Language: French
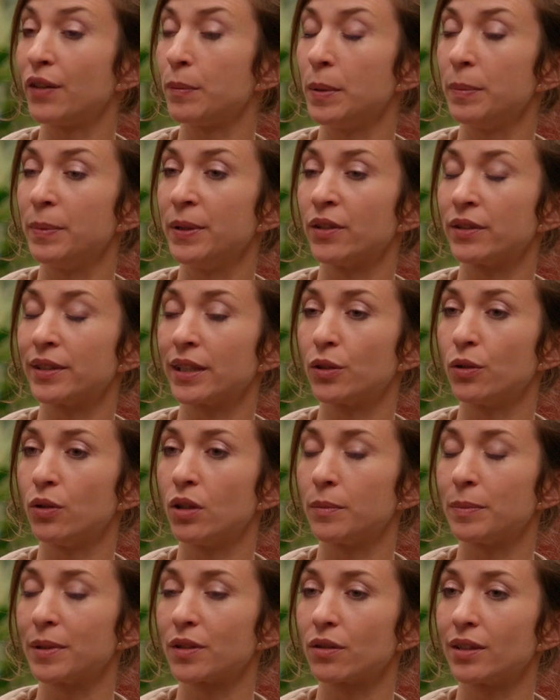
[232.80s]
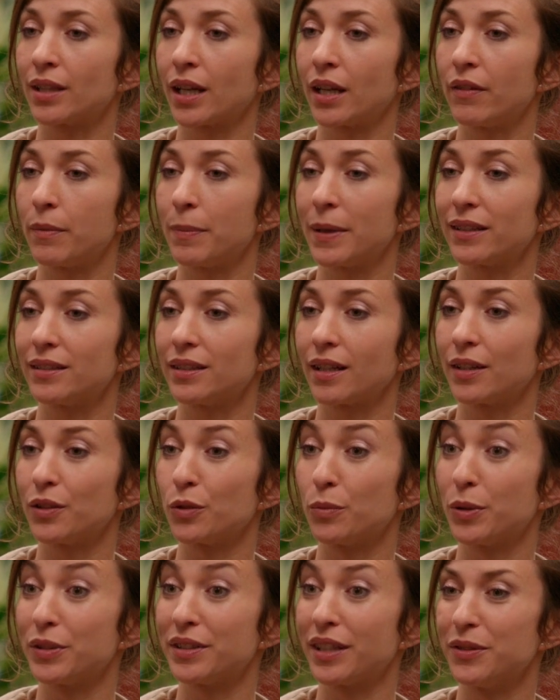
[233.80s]
fait pipi dans ta culotte parce que t'arrivais pas à retirer
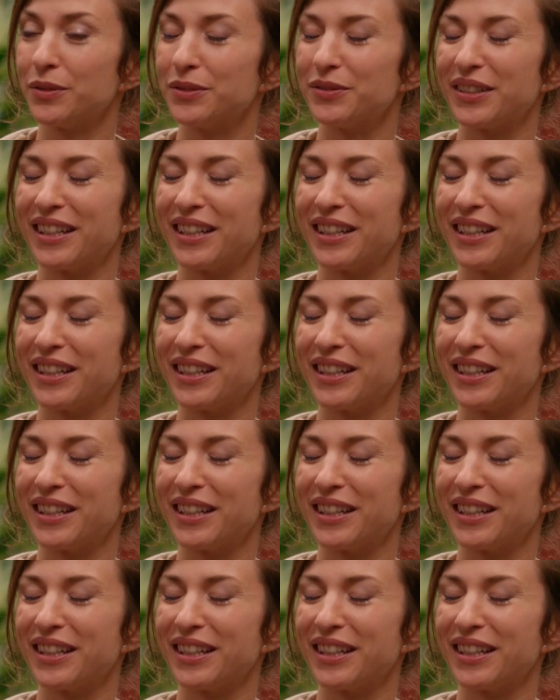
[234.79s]
ton pantalon,